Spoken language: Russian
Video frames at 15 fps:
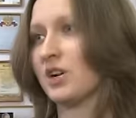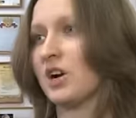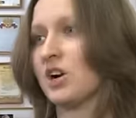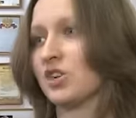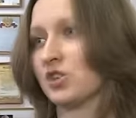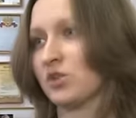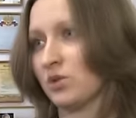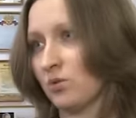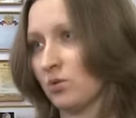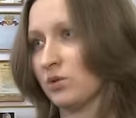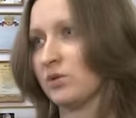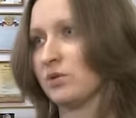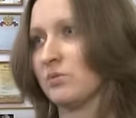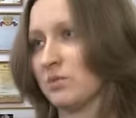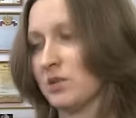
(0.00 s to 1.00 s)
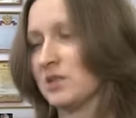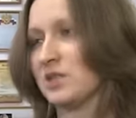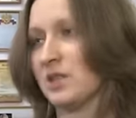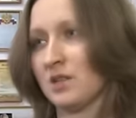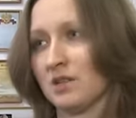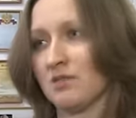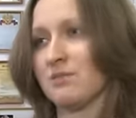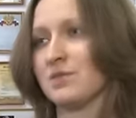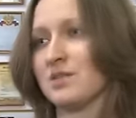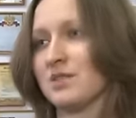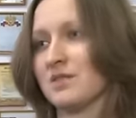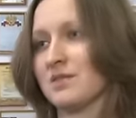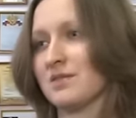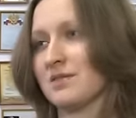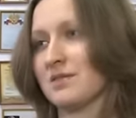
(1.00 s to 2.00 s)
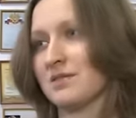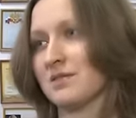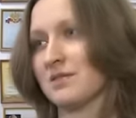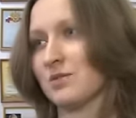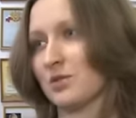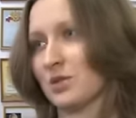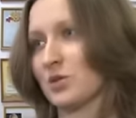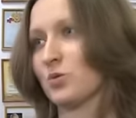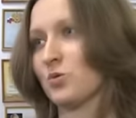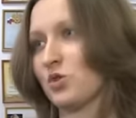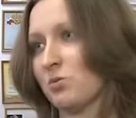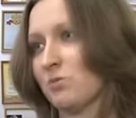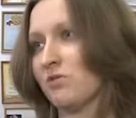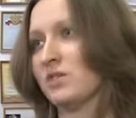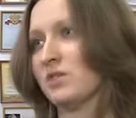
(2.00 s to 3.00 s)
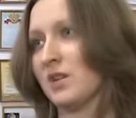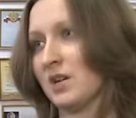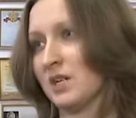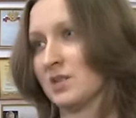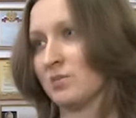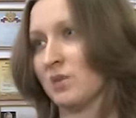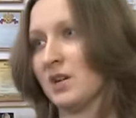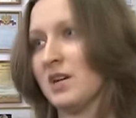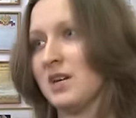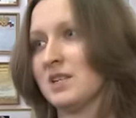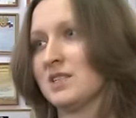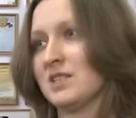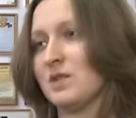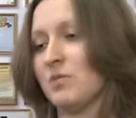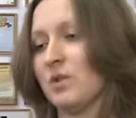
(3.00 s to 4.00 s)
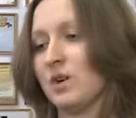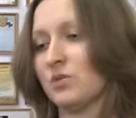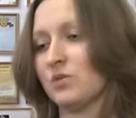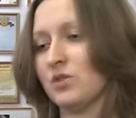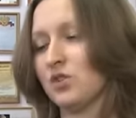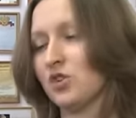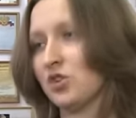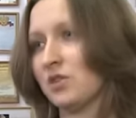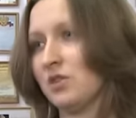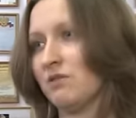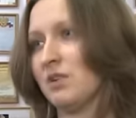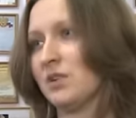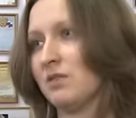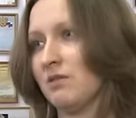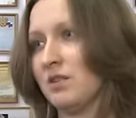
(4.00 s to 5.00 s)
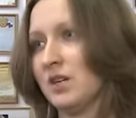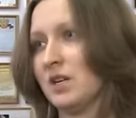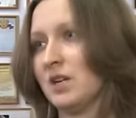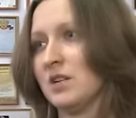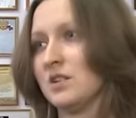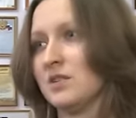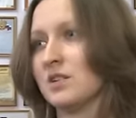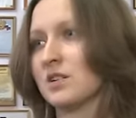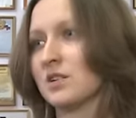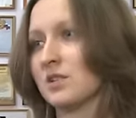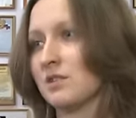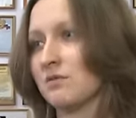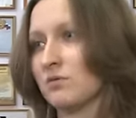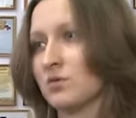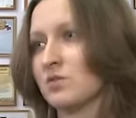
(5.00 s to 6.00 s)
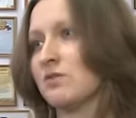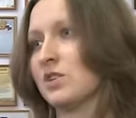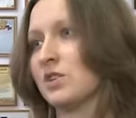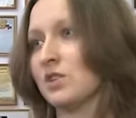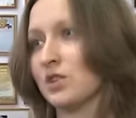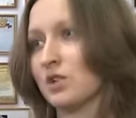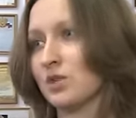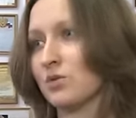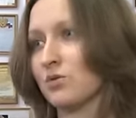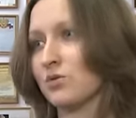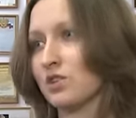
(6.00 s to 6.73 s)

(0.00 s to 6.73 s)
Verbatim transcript: Каждый год мы сталкиваемся с, со случаями вандализма. Снимают и нижние ветви ели, и декоративную светотехнику